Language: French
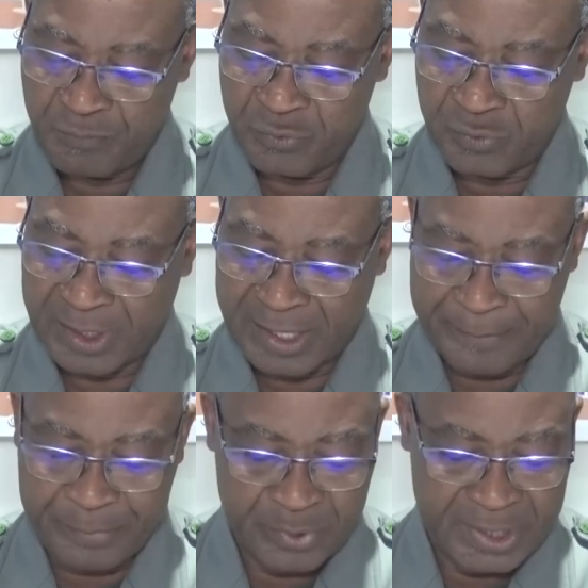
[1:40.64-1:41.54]
pour
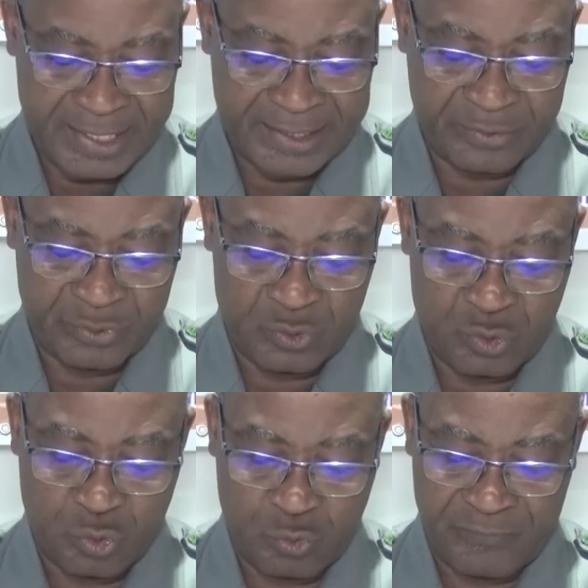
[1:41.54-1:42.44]
rappeler que
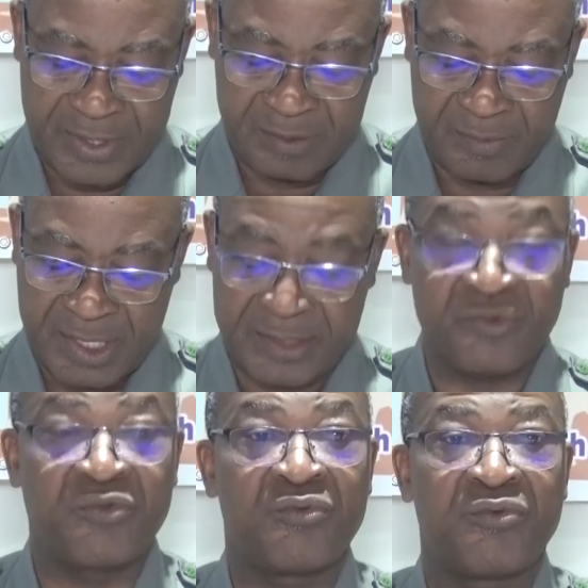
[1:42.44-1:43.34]
le gouvernement
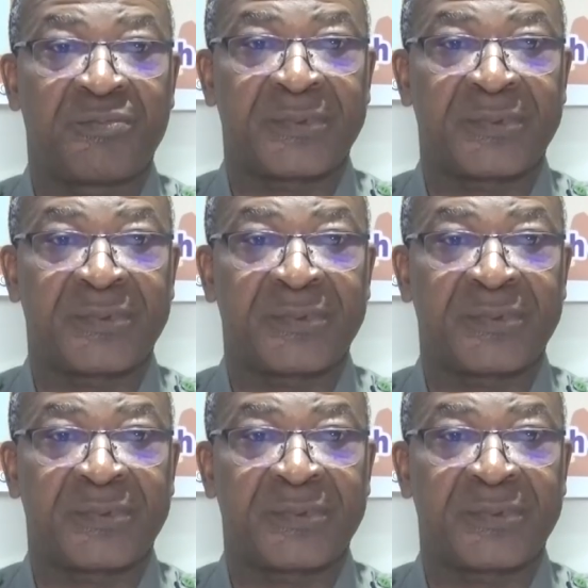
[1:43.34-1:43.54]
du